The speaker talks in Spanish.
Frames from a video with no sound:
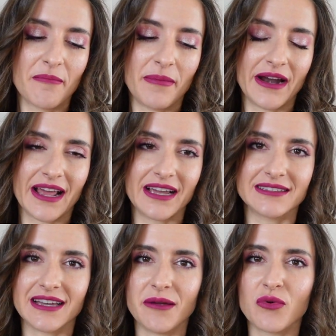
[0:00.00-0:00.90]
para
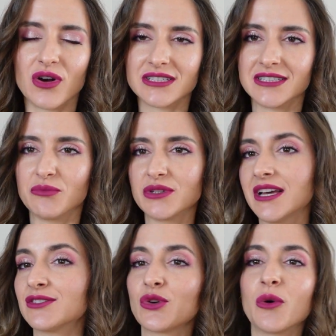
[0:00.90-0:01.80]
esta época, así pues
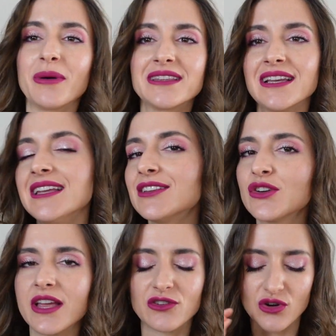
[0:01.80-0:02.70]
ya todos los
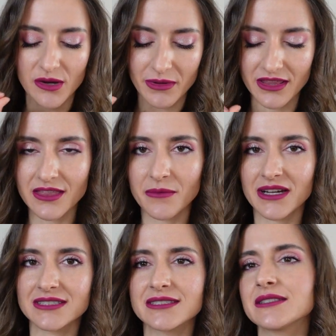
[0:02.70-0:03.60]
pastelitos, ya todos los que apetece
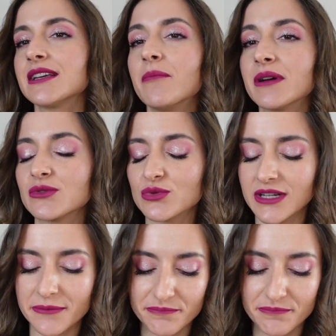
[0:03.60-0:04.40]
más, más usar.